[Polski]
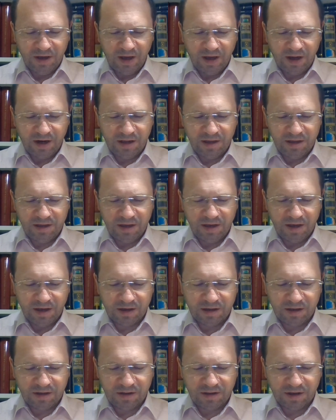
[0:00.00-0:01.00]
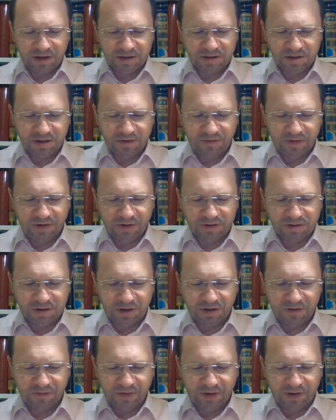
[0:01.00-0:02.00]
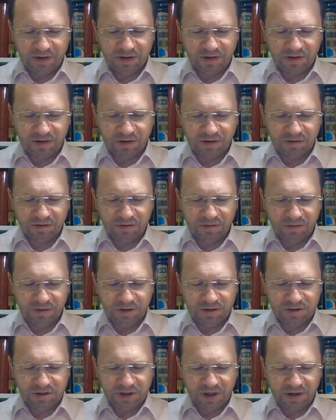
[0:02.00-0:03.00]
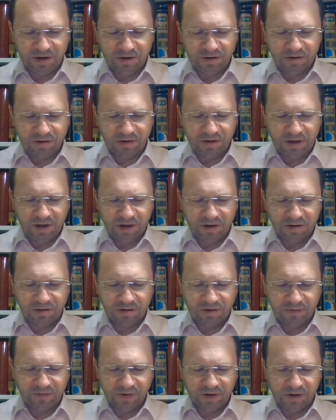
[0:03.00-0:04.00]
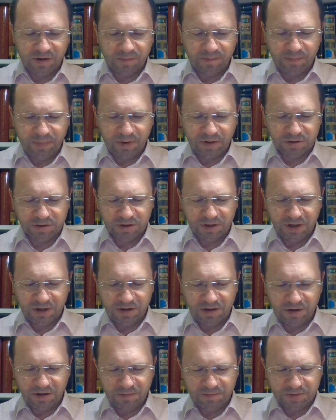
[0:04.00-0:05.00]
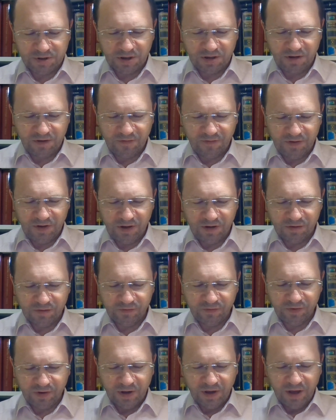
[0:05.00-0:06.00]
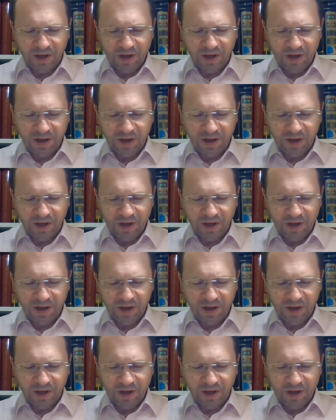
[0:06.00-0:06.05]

ale nie jakie straszliwe oczekiwanie sądu i żar ognia gotowego pożreć przeciwników.